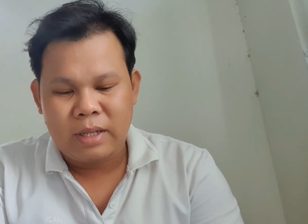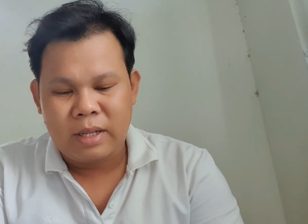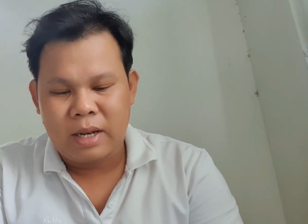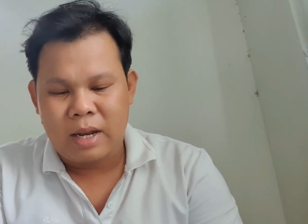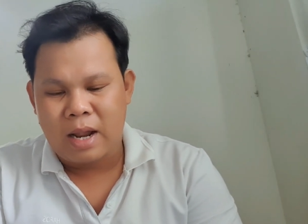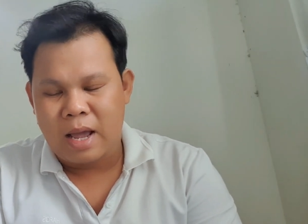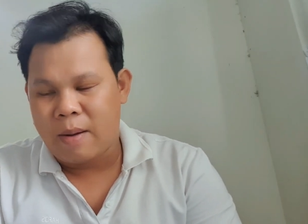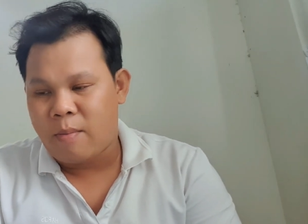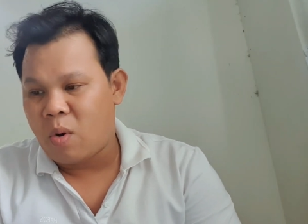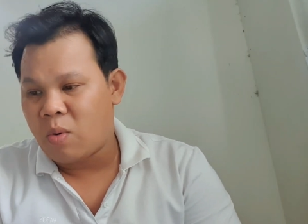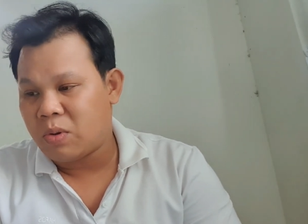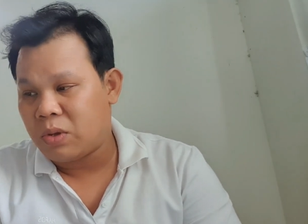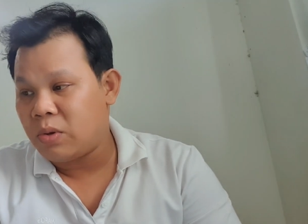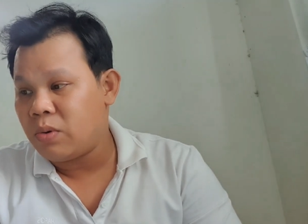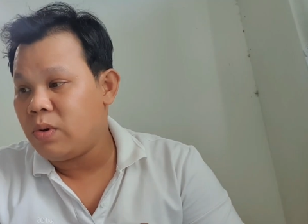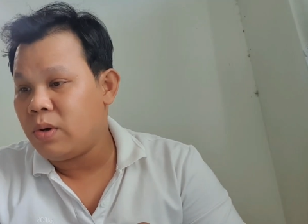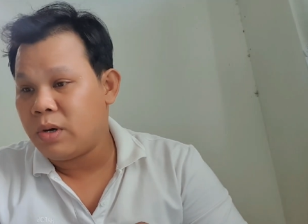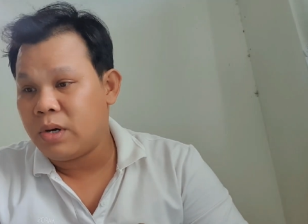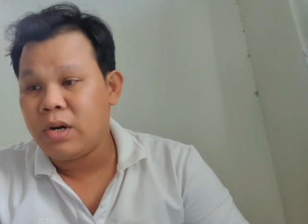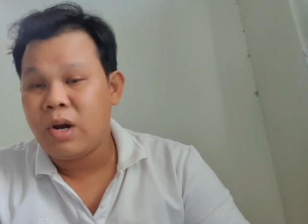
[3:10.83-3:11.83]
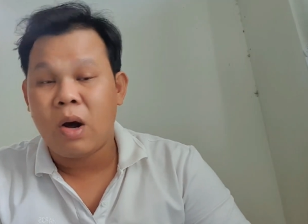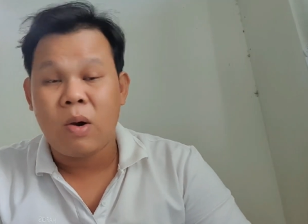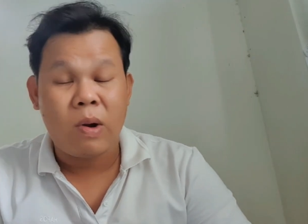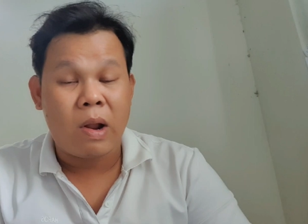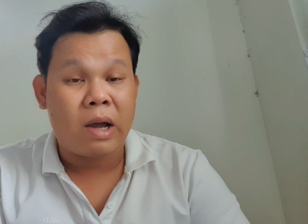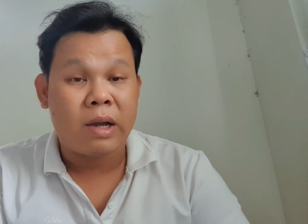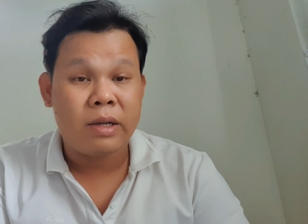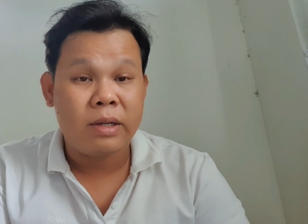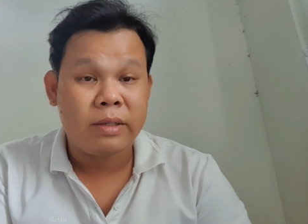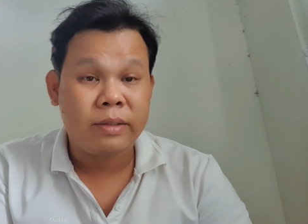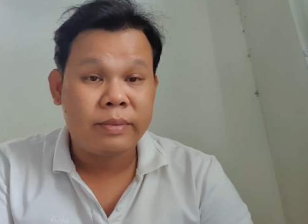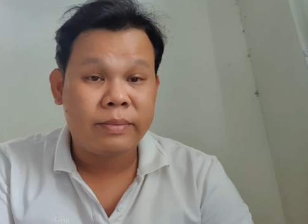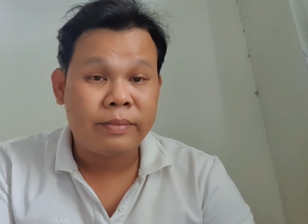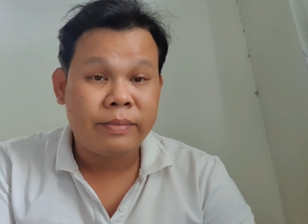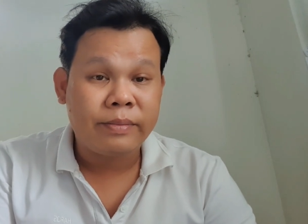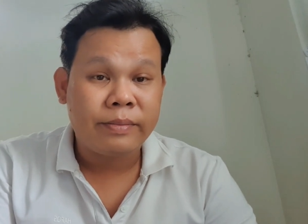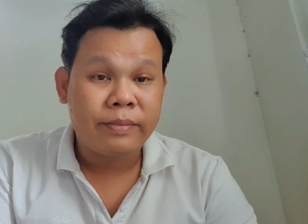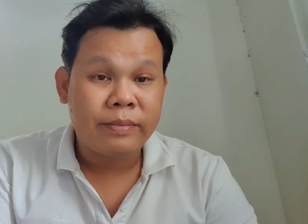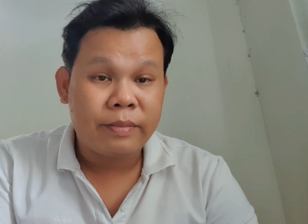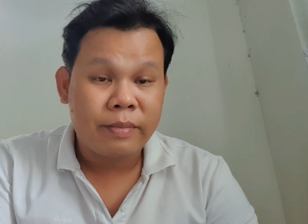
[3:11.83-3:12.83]
là một triệu rưỡi độ lợi
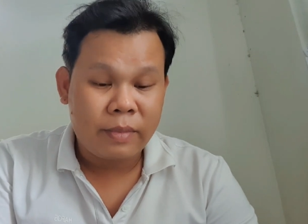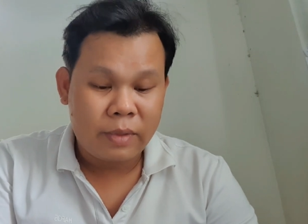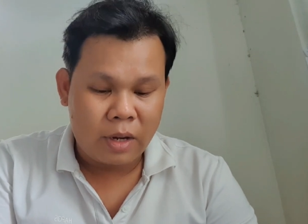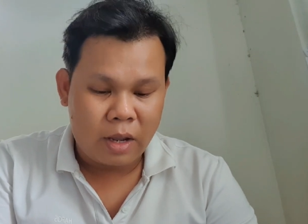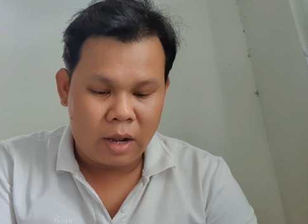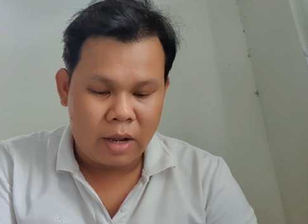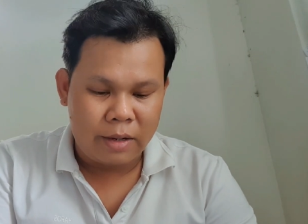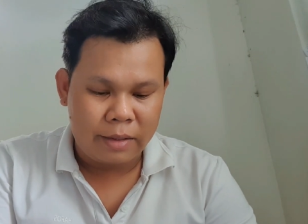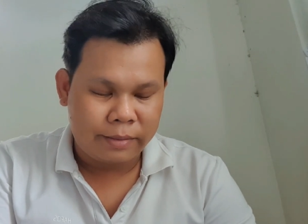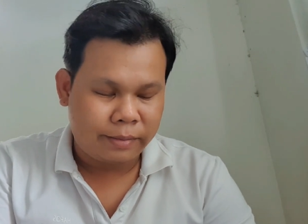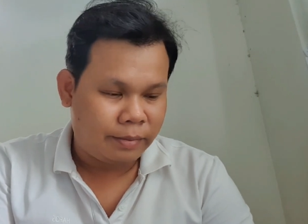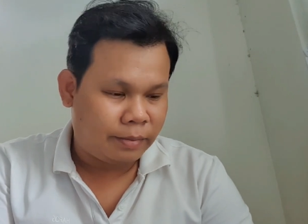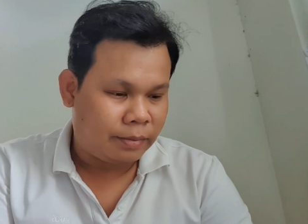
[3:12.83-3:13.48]
đó